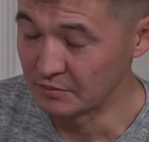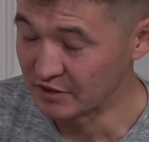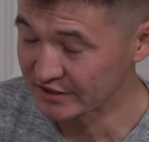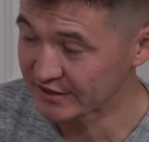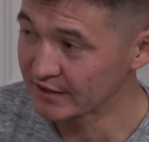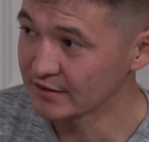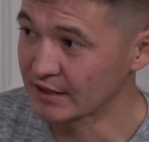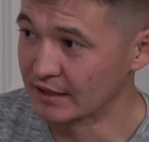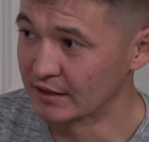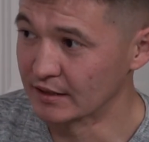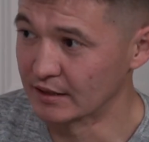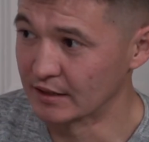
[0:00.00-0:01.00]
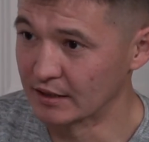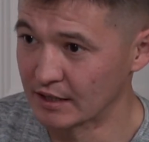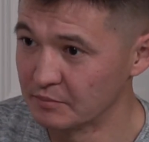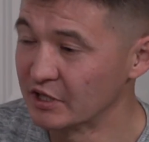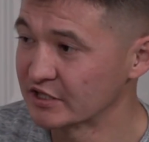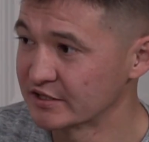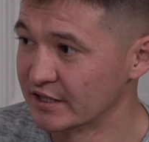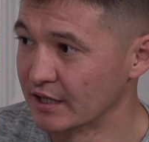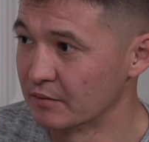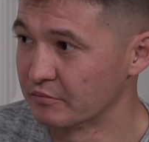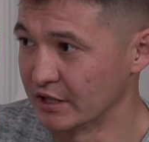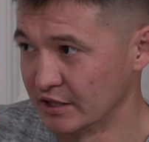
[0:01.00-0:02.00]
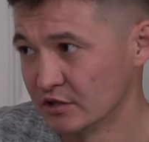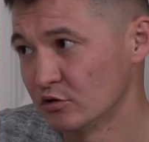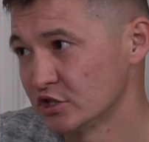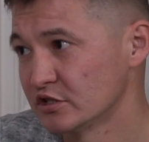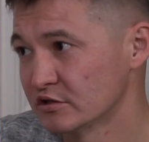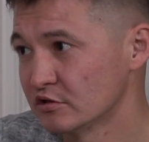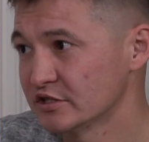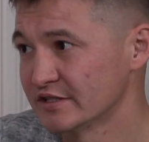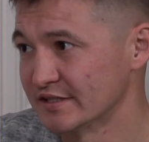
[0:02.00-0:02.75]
Коммерсанты, а, коммерческие компании, их очень сложно